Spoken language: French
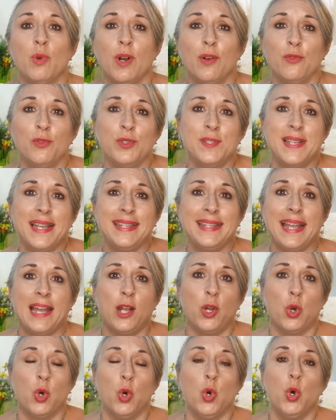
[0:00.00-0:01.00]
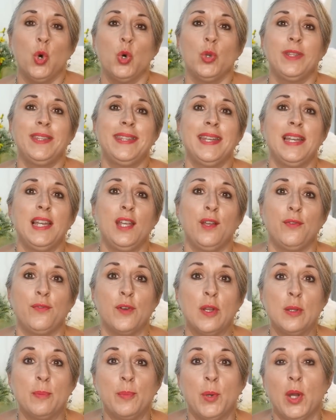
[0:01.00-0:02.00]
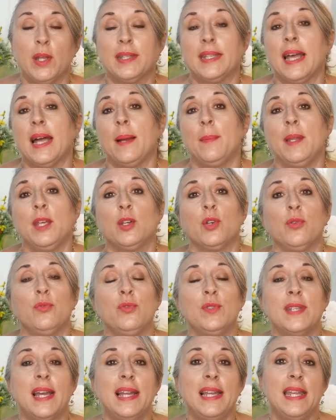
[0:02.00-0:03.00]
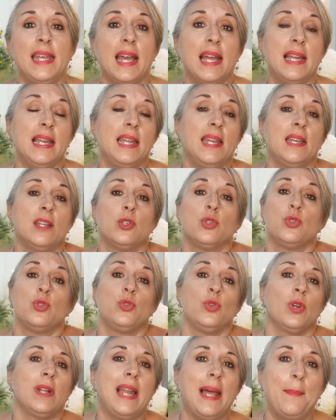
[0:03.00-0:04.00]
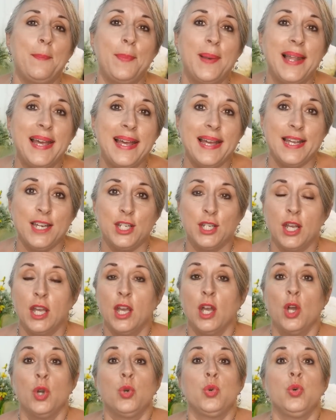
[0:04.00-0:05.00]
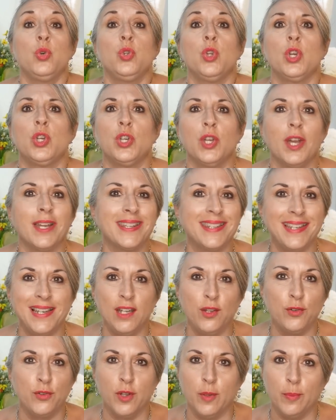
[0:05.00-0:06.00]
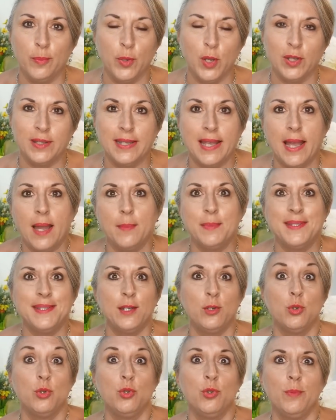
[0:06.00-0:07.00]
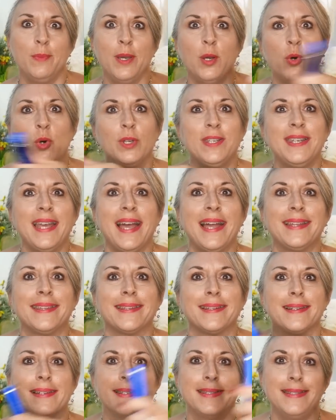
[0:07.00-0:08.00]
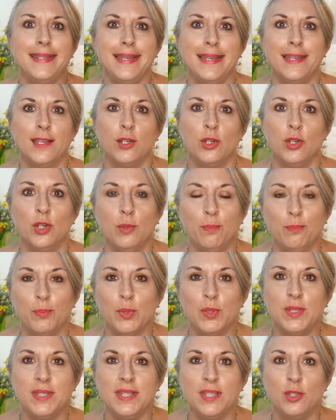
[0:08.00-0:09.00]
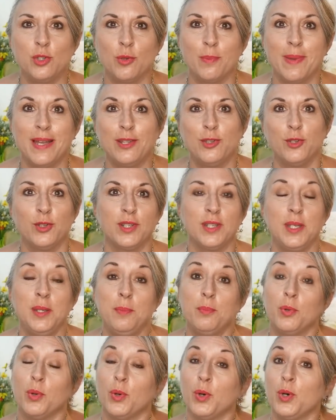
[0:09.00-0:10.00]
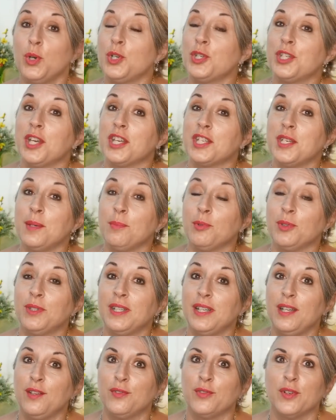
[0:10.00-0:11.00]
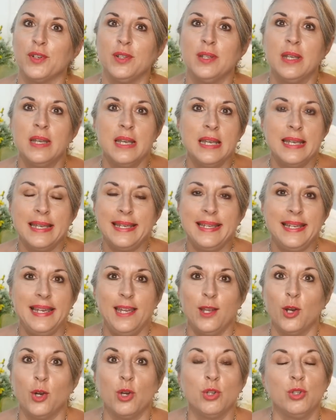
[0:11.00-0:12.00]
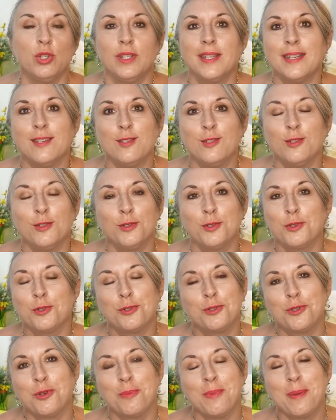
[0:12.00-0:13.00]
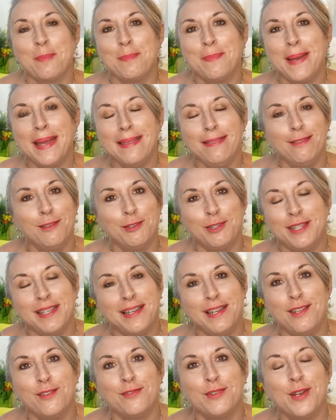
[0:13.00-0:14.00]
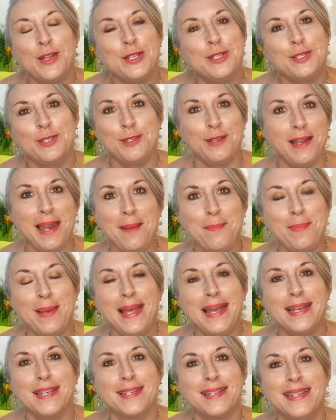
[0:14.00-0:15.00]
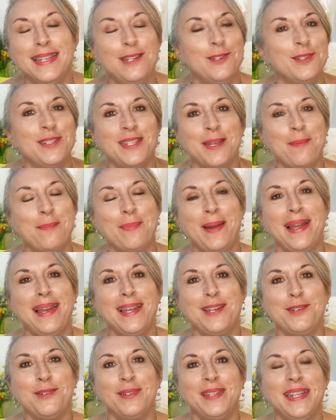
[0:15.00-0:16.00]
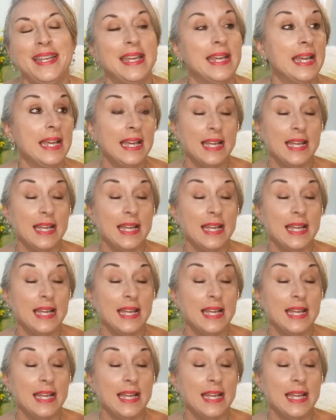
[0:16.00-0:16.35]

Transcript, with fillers: moi vous êtes accro au téléphone portable et que vous allez aller sur la plage, Coup de cœur téléphone portable, c'est le numéro 4. C'est une petite batterie pour recharger mon téléphone. Il est hors de question que je tombe en panne de téléphone sur la plage. Il ne tient pas la journée.